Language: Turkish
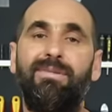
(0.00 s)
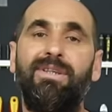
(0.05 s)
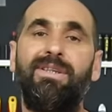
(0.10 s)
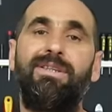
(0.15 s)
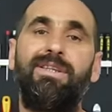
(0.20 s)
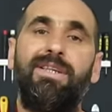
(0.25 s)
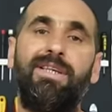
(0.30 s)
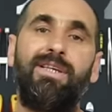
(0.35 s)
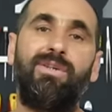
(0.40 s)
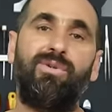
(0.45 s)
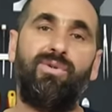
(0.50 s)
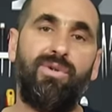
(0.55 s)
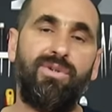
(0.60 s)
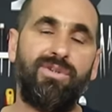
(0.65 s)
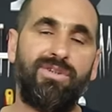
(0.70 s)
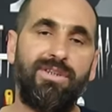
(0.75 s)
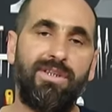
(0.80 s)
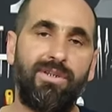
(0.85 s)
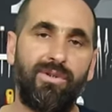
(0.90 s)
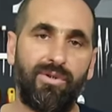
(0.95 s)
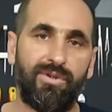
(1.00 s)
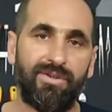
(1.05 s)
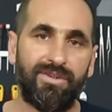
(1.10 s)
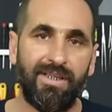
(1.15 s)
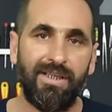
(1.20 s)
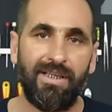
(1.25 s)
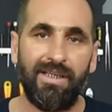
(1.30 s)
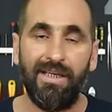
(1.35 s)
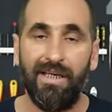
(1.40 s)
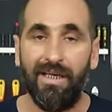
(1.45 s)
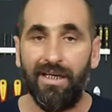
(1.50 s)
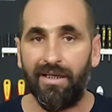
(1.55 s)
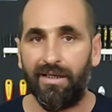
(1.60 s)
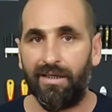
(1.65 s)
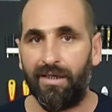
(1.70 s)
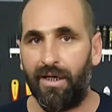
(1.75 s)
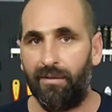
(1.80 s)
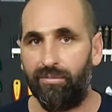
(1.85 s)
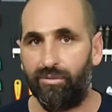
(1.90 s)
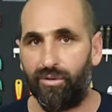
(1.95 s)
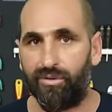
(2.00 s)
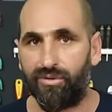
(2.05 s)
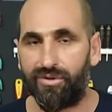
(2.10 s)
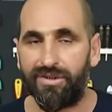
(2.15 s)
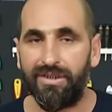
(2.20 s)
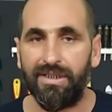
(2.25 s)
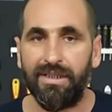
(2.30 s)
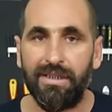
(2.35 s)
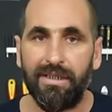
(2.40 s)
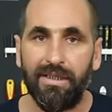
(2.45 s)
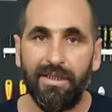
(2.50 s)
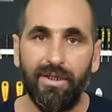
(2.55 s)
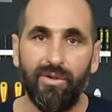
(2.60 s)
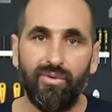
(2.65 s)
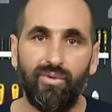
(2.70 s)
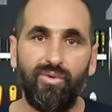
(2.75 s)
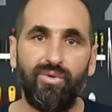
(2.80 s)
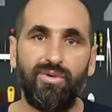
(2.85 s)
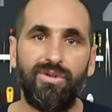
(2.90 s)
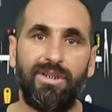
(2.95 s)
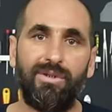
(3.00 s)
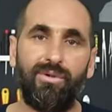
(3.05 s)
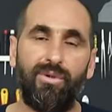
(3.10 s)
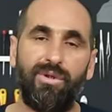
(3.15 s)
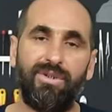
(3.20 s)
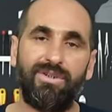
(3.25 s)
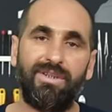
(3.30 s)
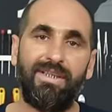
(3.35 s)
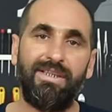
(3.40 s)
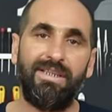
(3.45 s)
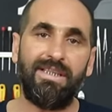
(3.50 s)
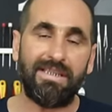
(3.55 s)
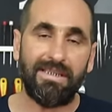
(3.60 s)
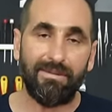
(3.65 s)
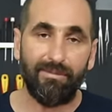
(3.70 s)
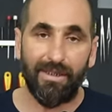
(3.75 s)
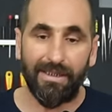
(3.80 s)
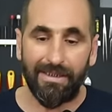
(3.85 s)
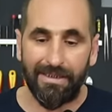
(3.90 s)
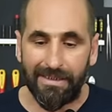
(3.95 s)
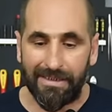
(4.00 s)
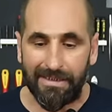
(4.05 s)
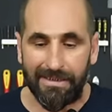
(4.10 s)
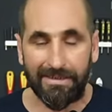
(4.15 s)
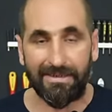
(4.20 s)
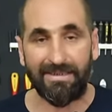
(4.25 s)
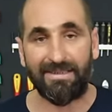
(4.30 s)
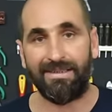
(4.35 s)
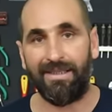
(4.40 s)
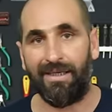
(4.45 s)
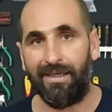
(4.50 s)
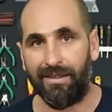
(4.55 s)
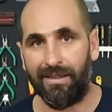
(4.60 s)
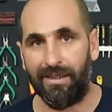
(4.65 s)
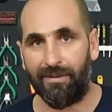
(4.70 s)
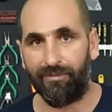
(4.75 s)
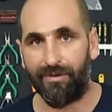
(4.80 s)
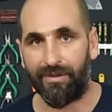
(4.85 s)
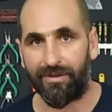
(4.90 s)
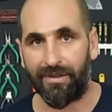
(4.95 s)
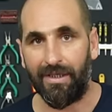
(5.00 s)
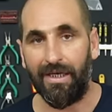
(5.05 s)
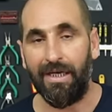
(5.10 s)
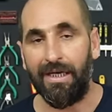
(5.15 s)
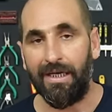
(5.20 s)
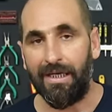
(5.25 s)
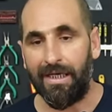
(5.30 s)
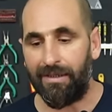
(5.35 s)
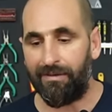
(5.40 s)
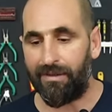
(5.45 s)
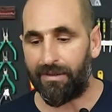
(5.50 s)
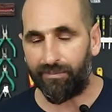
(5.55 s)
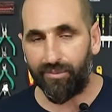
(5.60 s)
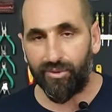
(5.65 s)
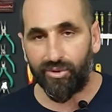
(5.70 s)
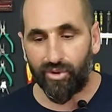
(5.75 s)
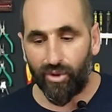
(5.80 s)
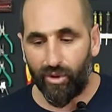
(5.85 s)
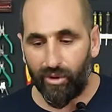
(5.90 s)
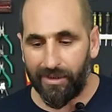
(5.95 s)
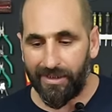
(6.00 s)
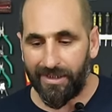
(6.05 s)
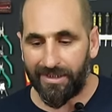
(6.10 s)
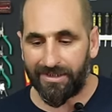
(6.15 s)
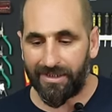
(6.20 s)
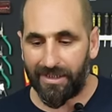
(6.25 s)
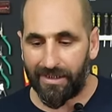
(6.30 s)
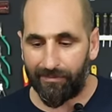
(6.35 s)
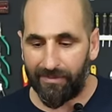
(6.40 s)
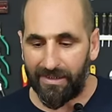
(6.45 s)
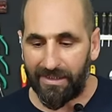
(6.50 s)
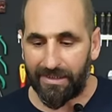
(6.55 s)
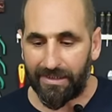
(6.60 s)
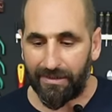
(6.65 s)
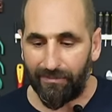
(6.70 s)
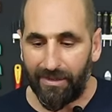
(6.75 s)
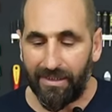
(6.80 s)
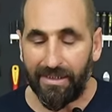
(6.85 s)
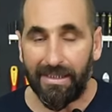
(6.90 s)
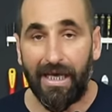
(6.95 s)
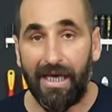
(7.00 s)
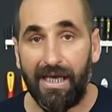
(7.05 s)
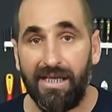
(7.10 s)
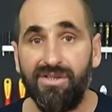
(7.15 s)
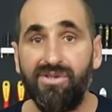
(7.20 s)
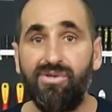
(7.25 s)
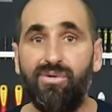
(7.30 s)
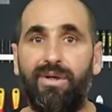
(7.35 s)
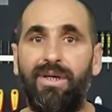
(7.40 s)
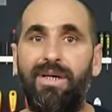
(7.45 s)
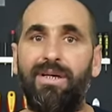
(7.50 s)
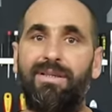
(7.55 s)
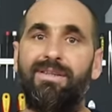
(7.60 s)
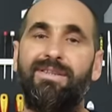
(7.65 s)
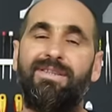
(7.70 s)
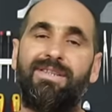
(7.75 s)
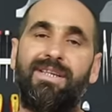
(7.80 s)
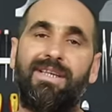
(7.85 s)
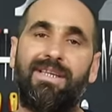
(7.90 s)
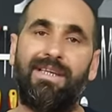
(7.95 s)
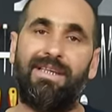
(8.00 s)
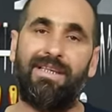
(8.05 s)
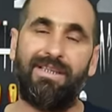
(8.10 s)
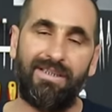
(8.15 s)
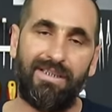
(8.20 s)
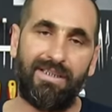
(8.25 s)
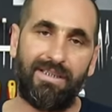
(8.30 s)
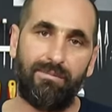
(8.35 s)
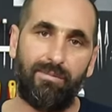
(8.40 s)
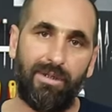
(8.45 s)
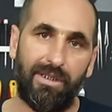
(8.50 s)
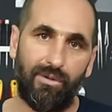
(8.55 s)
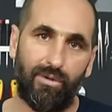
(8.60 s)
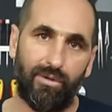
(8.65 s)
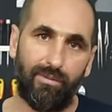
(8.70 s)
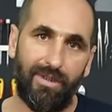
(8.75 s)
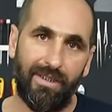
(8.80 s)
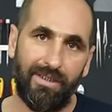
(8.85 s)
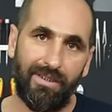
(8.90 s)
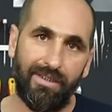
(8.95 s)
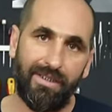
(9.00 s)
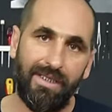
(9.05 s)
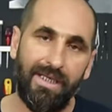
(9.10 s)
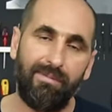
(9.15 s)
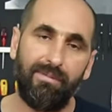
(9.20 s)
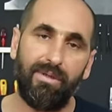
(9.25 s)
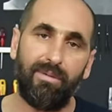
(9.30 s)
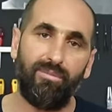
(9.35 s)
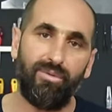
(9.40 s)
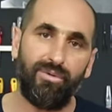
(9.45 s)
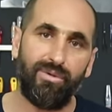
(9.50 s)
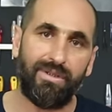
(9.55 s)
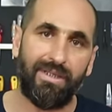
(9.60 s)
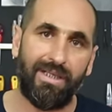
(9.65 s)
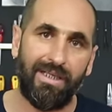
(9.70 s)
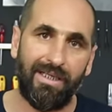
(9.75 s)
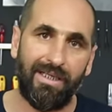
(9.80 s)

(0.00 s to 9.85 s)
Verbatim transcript: bir değer gösteriyorsa kablonuz da %90 ihtimalle sağlamdır. Evet bu söyleyeceğim ihtimal en son aklınıza gelen ihtimal olmalı. Yani hemen bunu